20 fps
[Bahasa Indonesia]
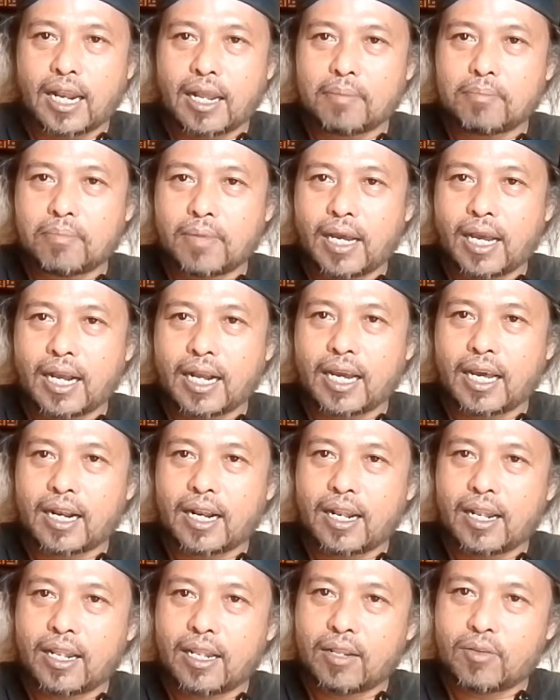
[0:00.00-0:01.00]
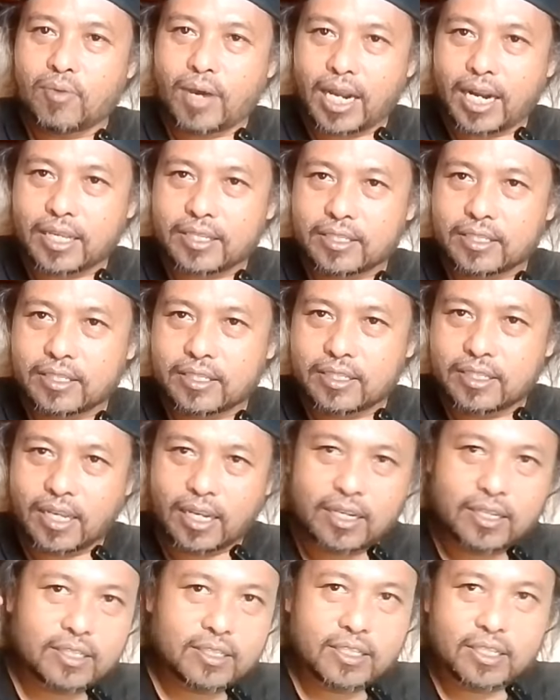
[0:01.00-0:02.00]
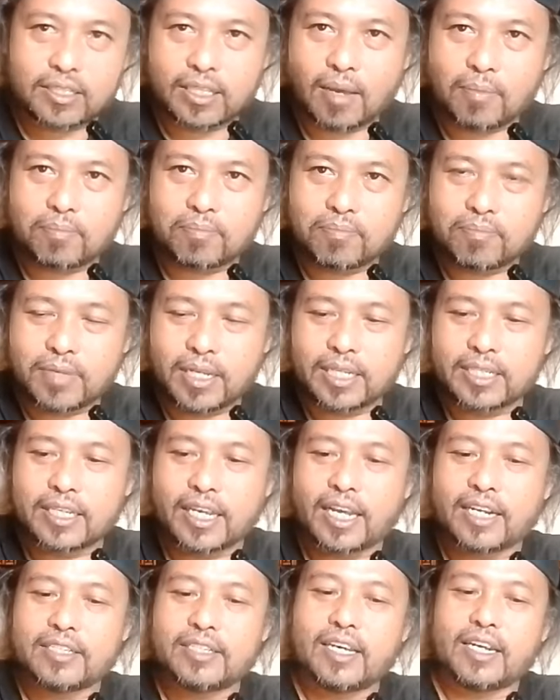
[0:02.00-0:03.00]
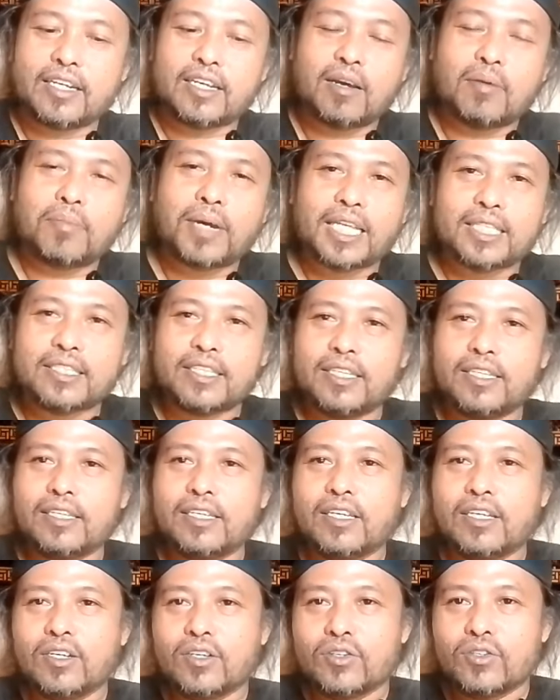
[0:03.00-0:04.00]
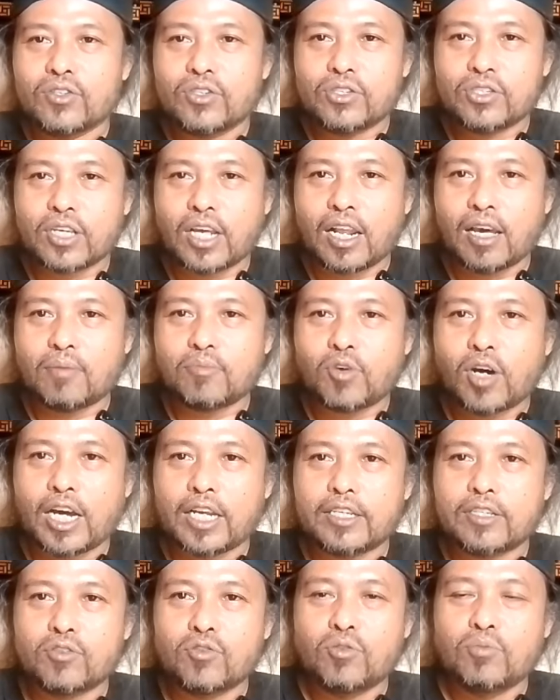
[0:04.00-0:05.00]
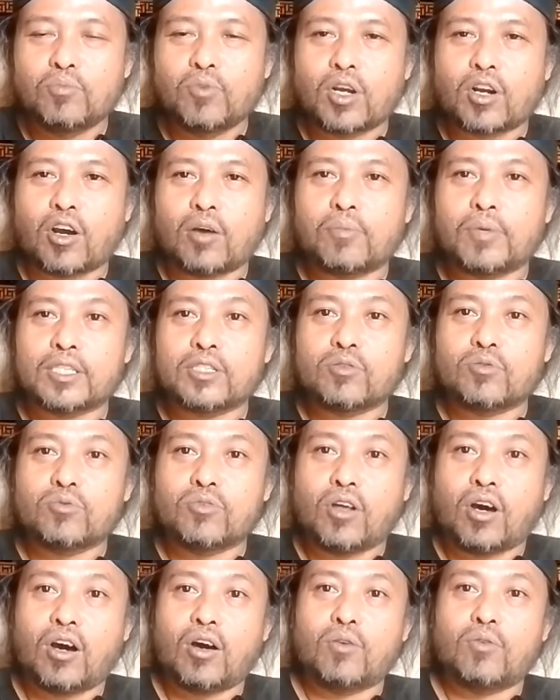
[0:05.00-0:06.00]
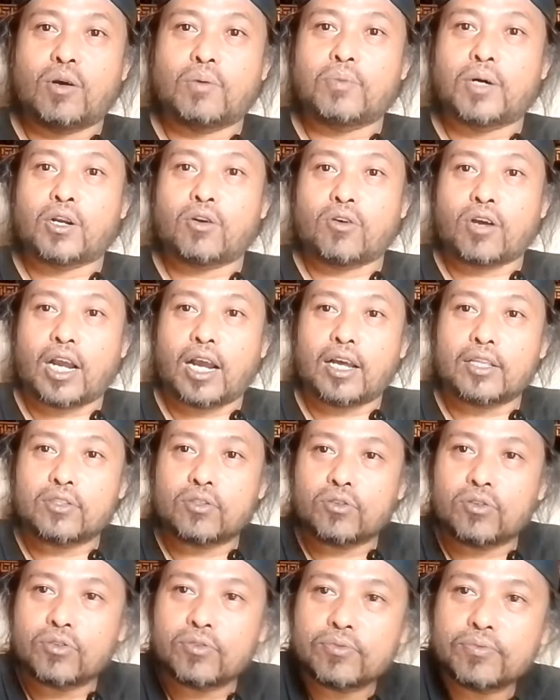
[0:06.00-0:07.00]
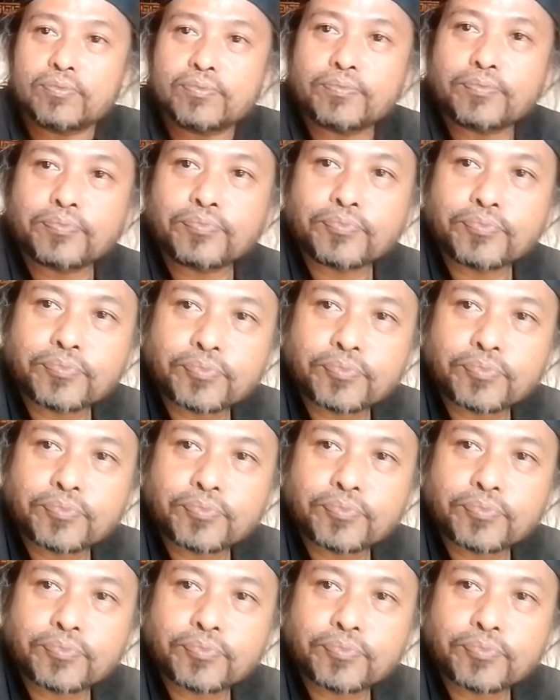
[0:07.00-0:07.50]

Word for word: Salam akal waras dan tetap NKRI harga mati. Assalamualaikum warahmatullahi wabarakatuh.